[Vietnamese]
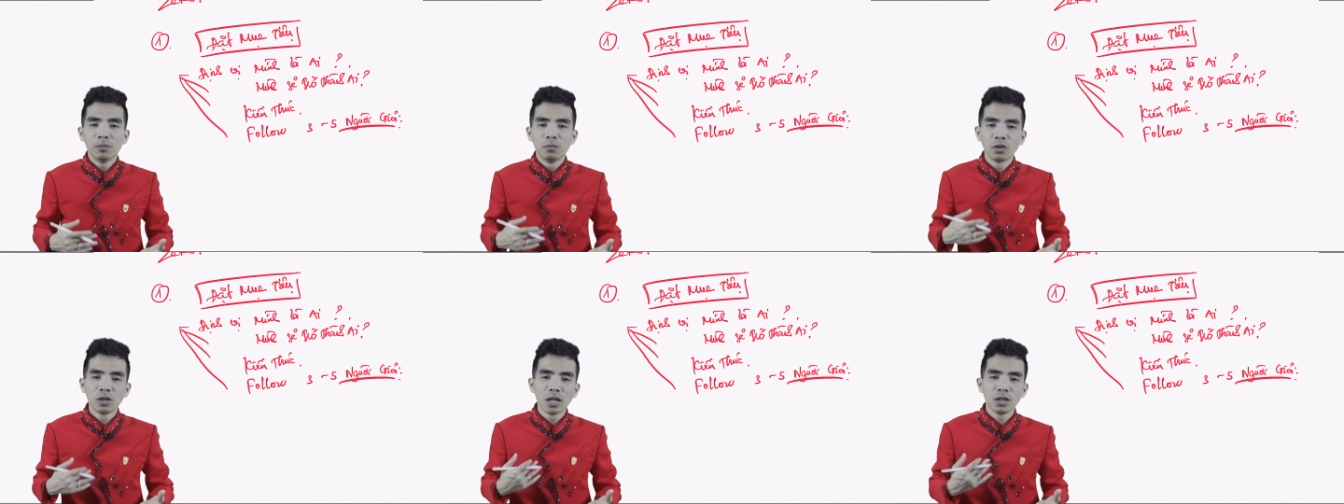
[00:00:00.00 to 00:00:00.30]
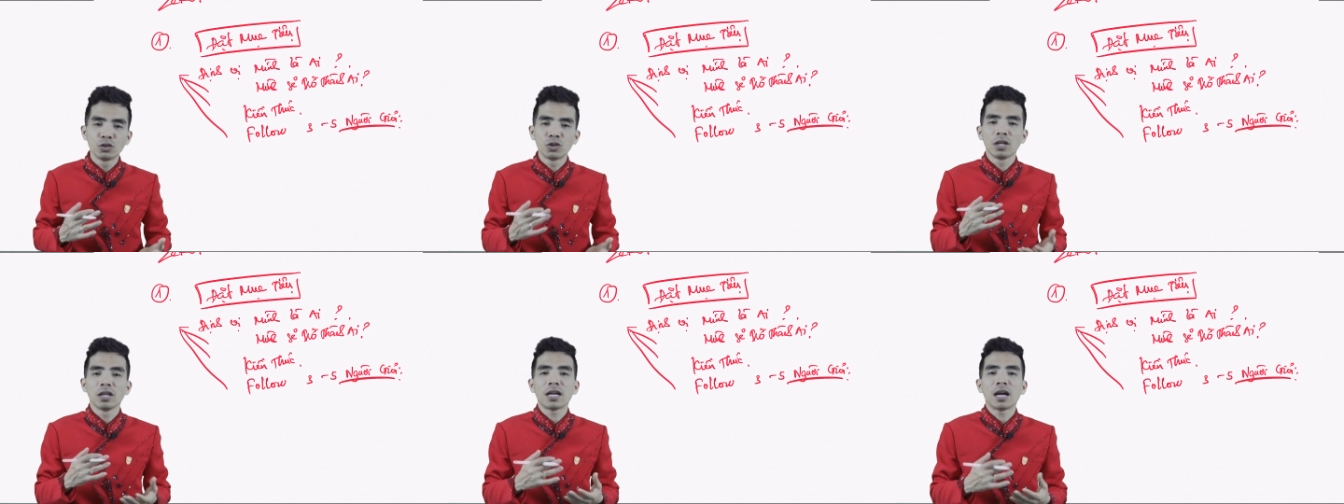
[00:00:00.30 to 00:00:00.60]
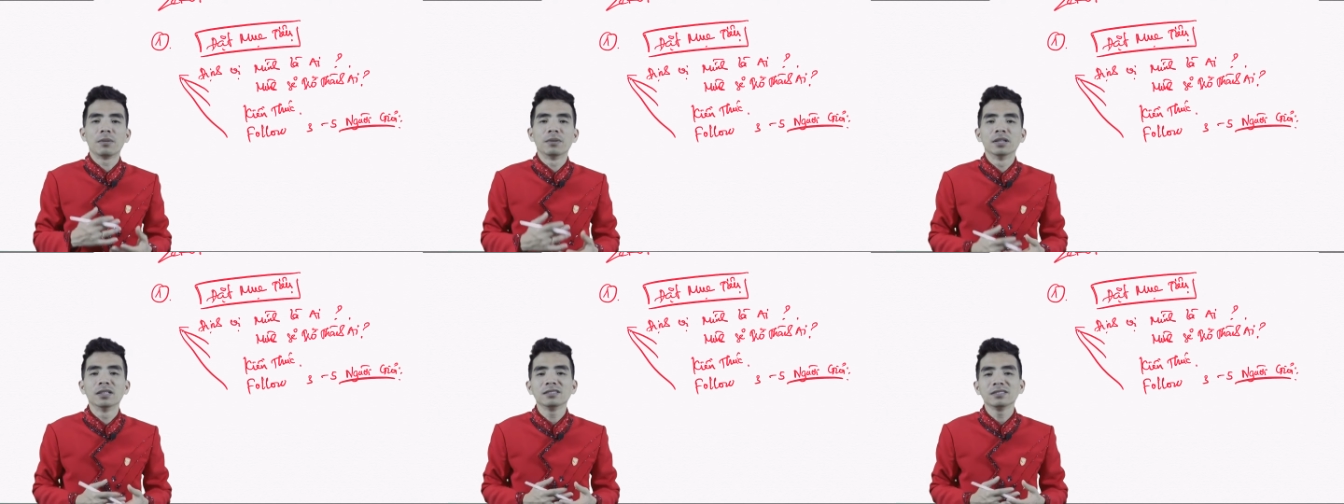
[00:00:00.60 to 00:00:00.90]
một người truyền
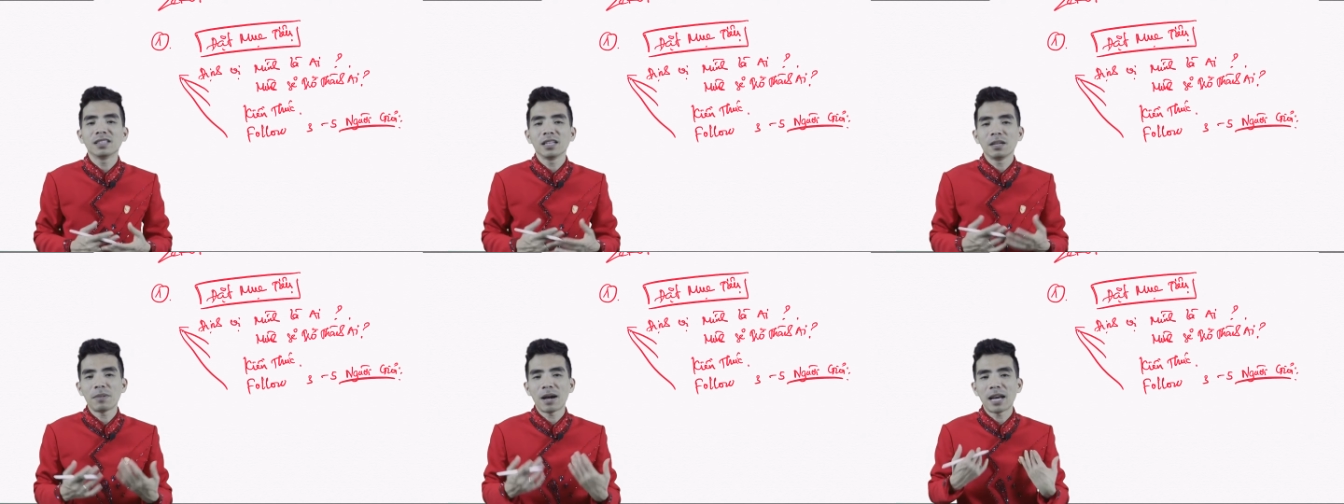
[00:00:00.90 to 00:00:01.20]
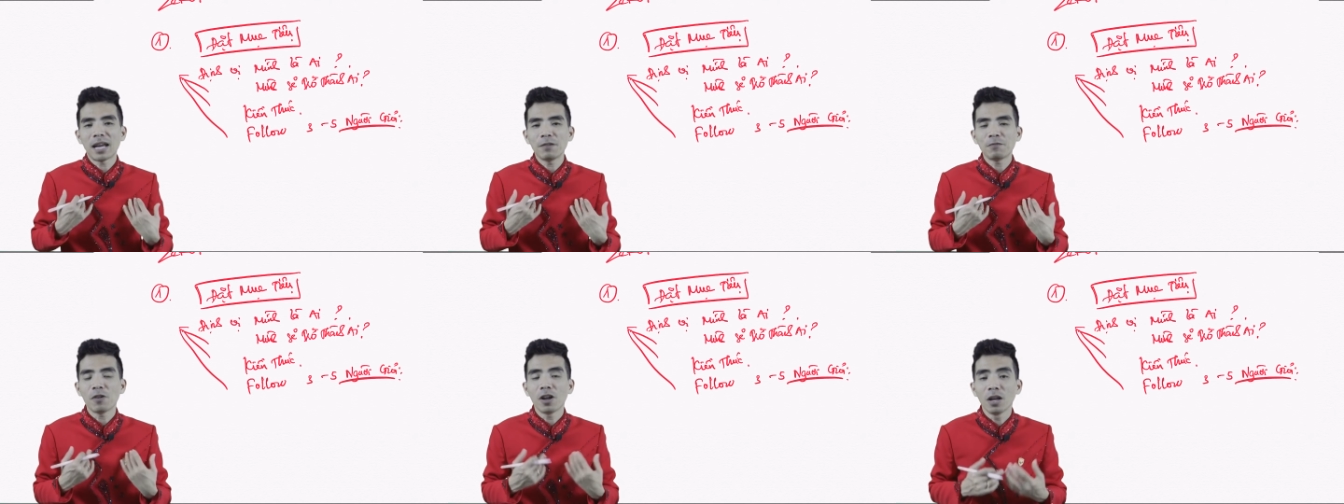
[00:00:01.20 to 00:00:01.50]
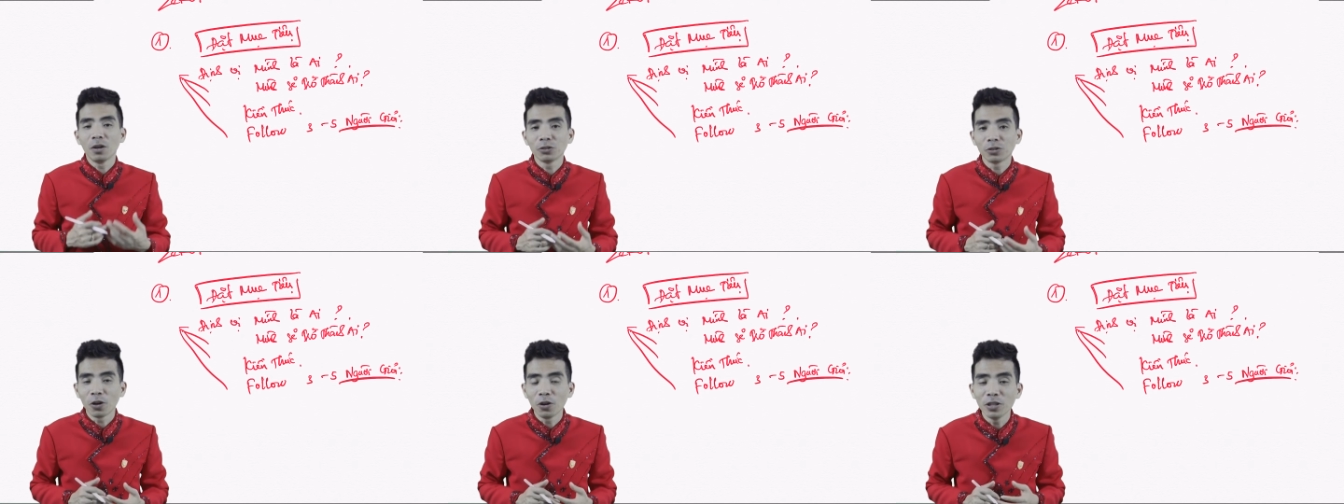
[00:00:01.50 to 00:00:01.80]
cảm hứng thì bạn hãy
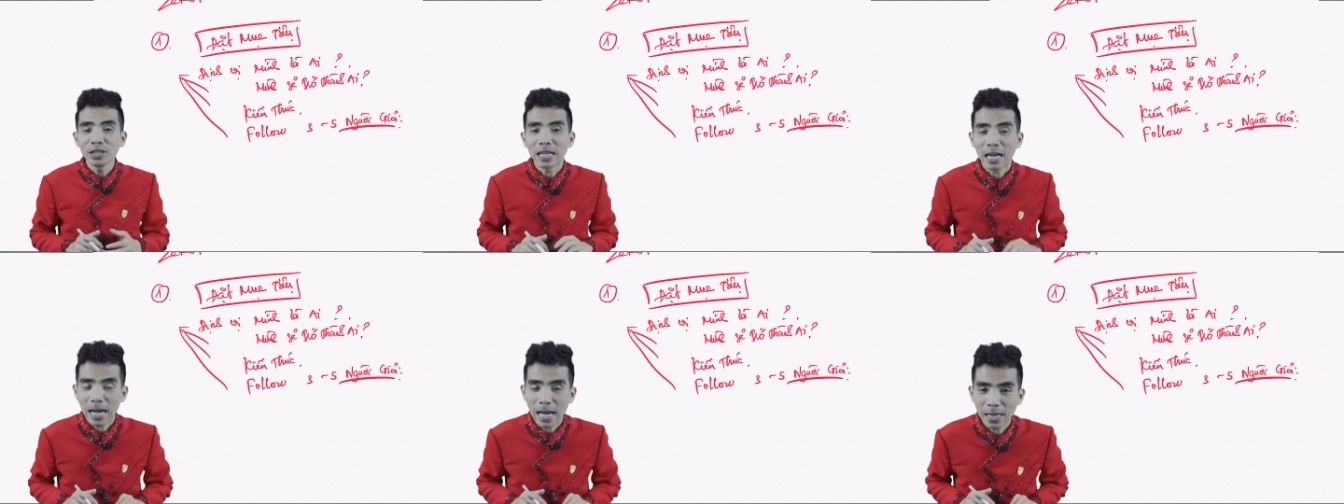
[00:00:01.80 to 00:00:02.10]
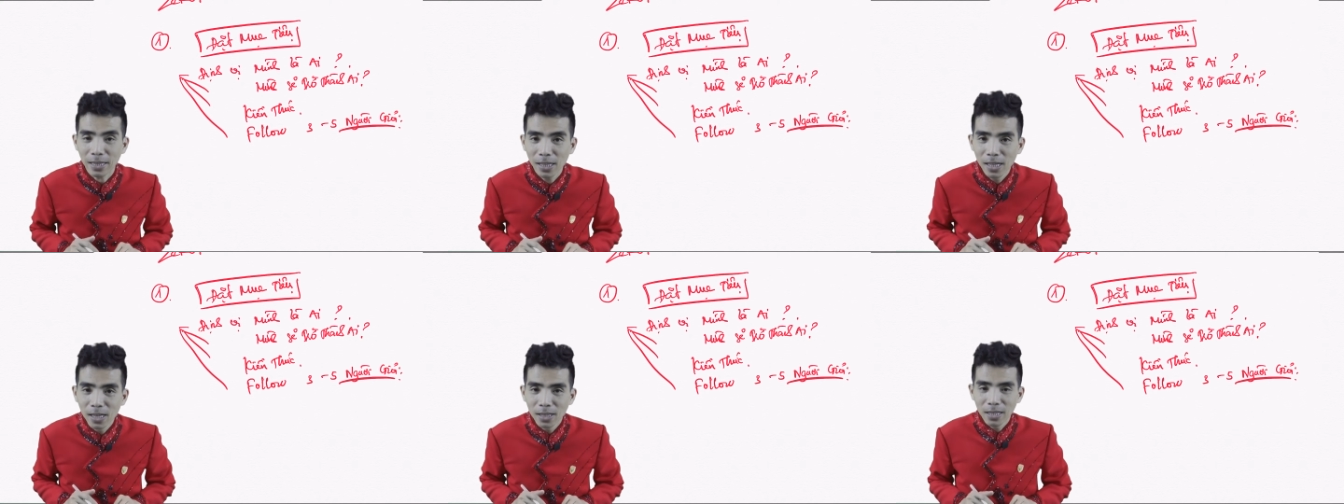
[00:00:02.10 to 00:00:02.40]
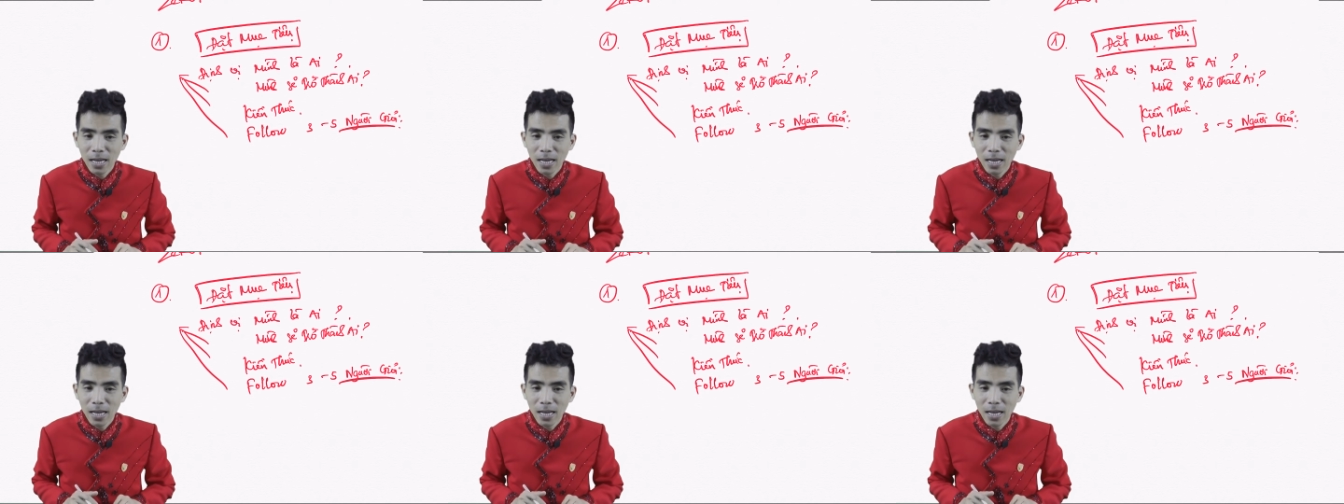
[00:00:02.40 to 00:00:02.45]
follow tôi chẳng hạn